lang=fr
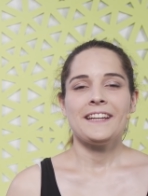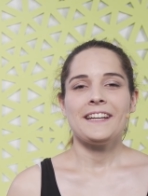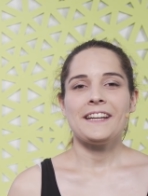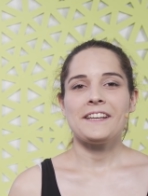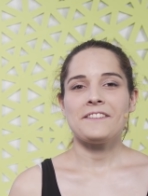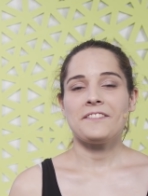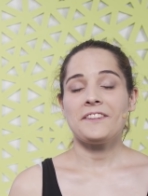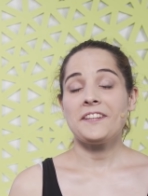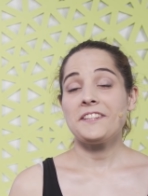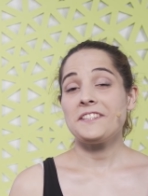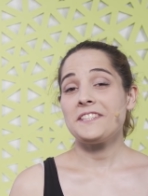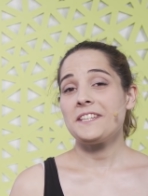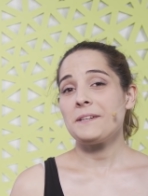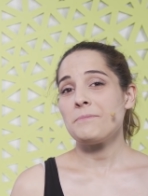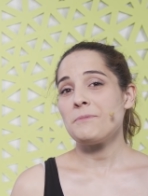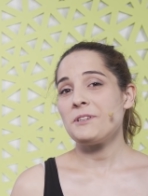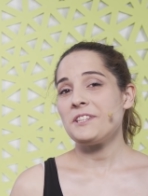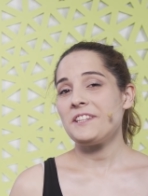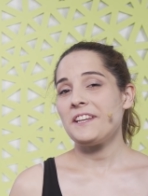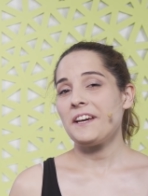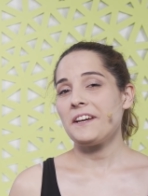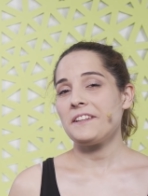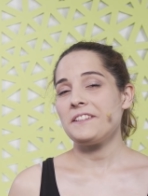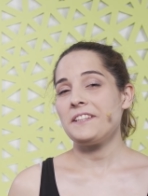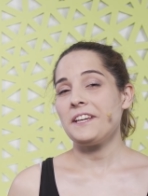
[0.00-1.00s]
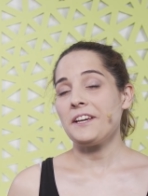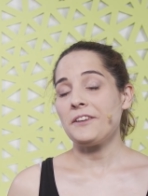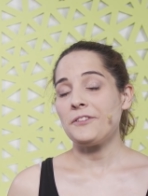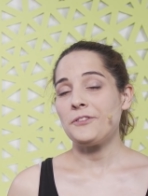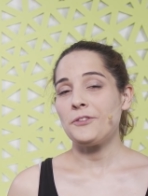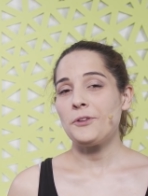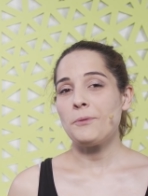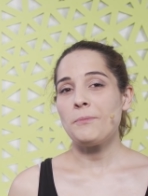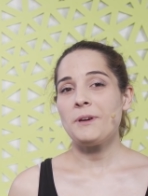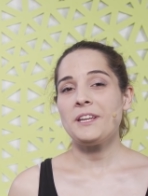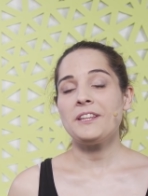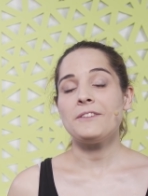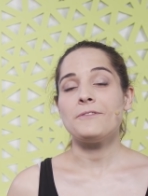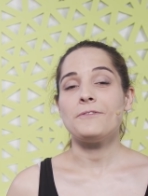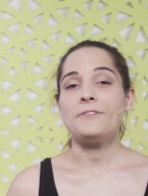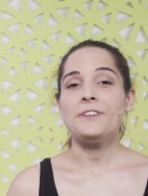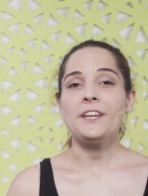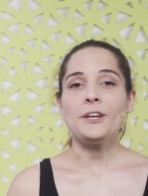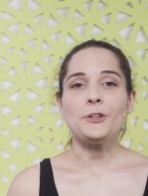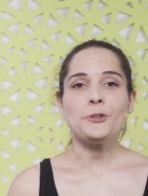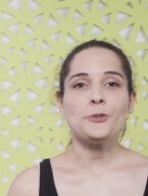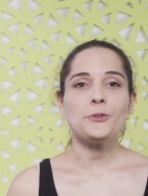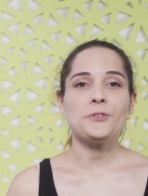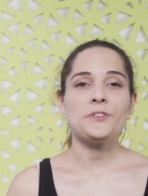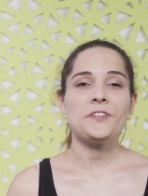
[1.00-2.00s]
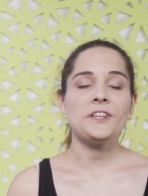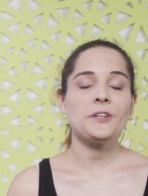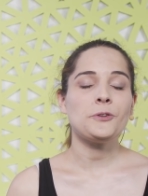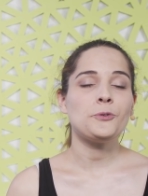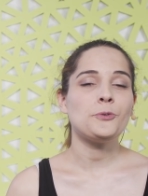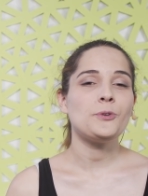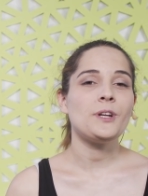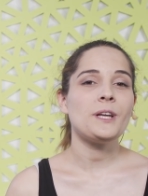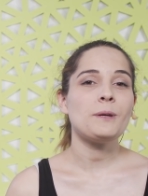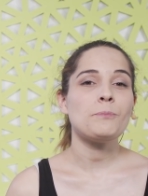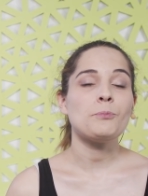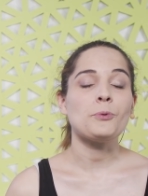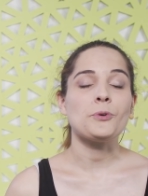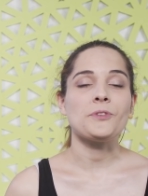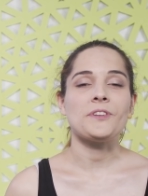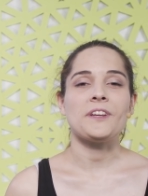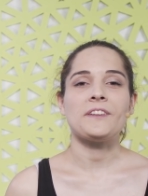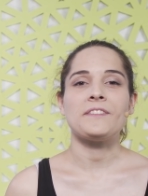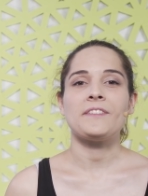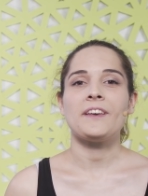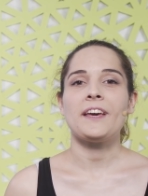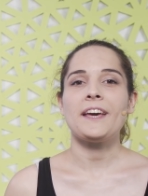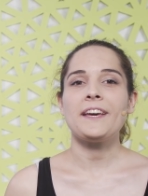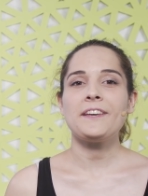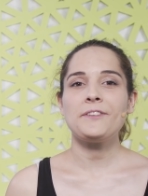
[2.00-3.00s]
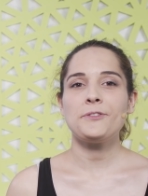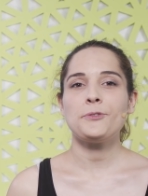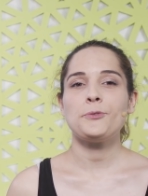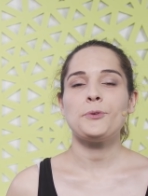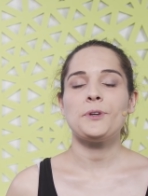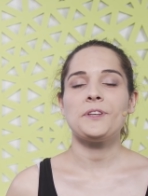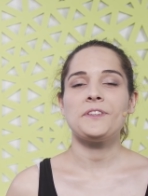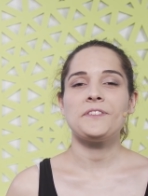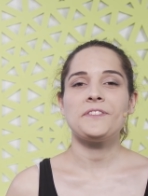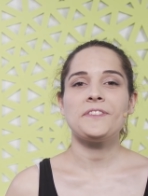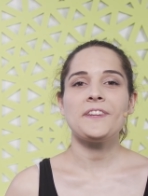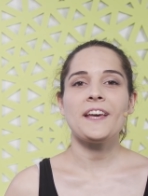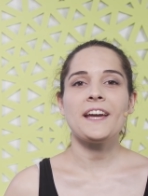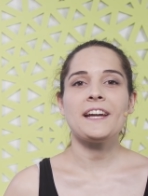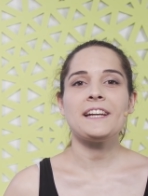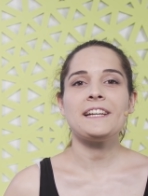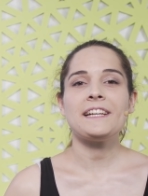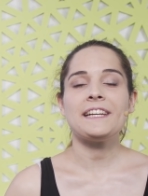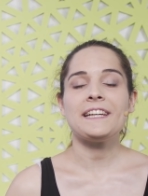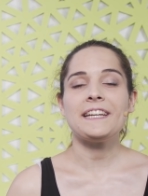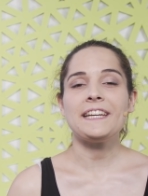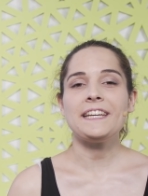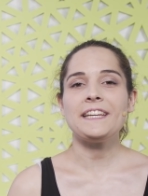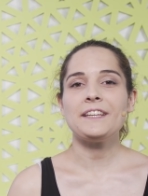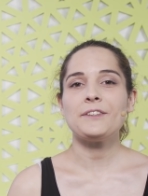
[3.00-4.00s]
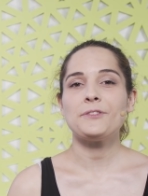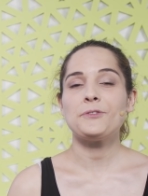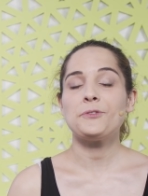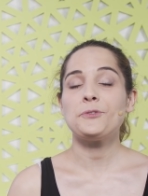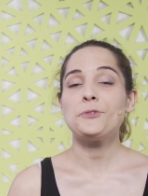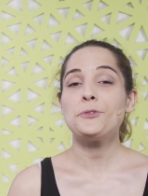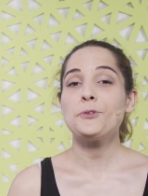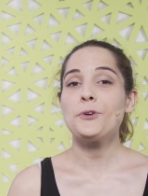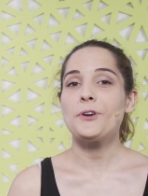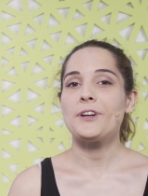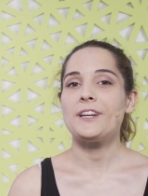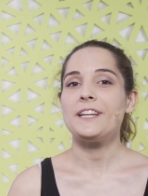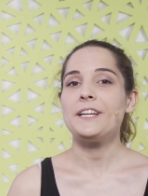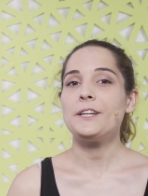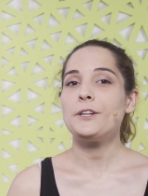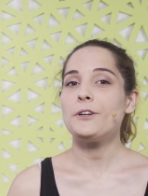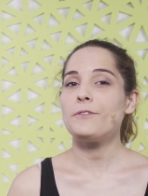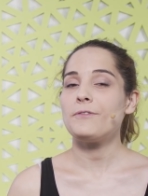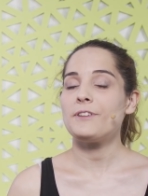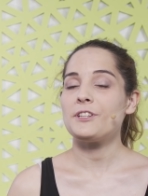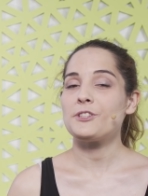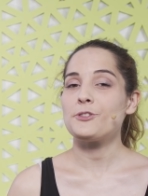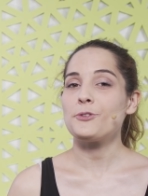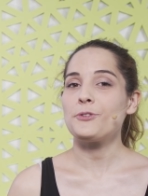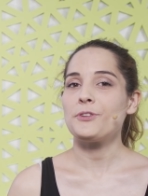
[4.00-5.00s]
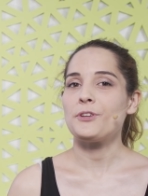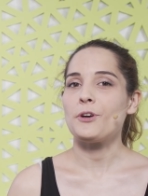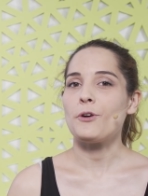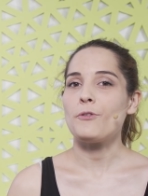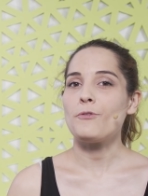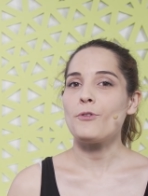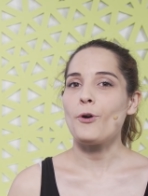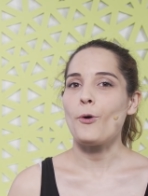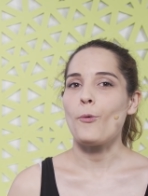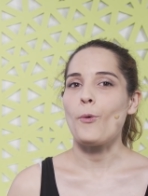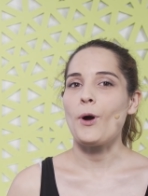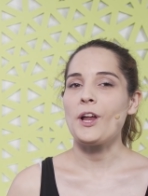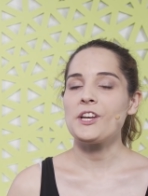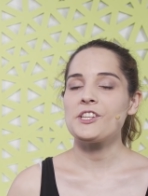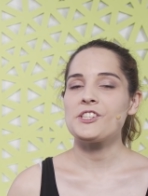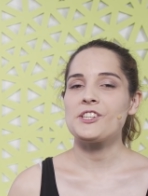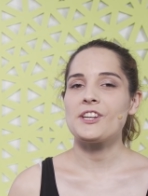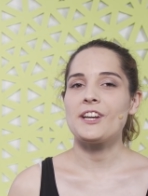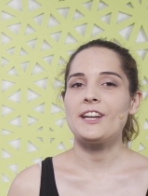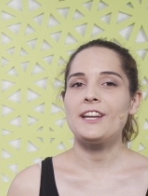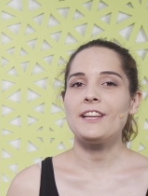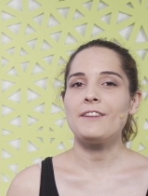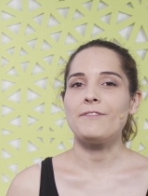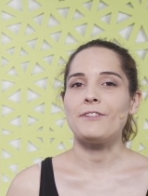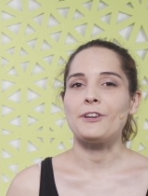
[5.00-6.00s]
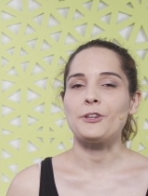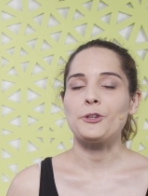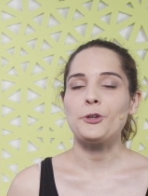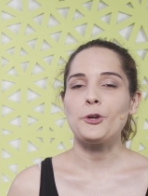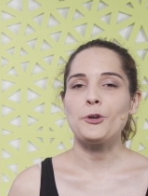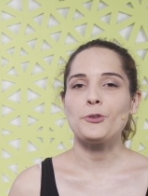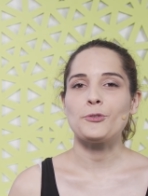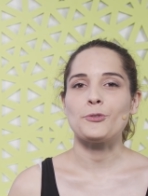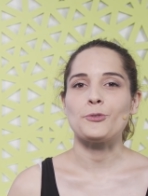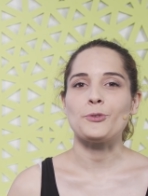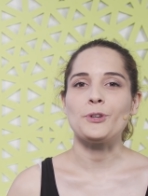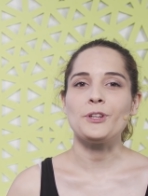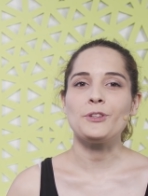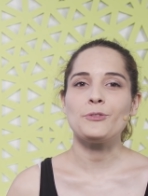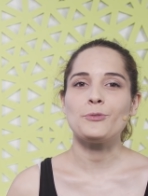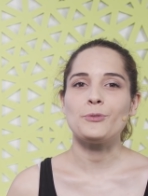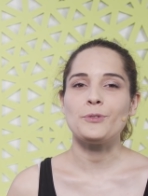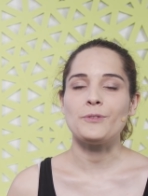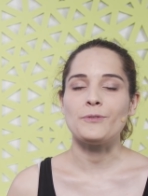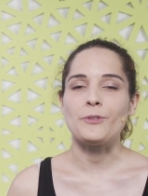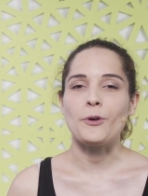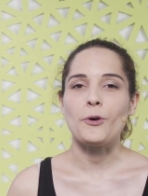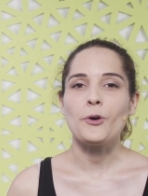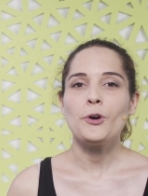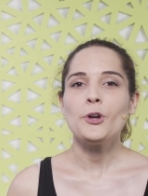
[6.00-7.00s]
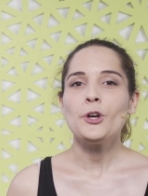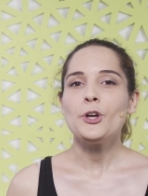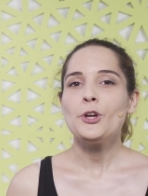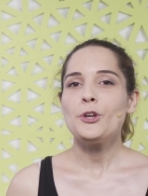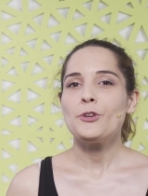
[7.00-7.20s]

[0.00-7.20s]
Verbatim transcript: La septième et dernière semaine vient de s'écouler pour cette SESL et sur League of Legends et Overwatch, les vainqueurs sont les suivants.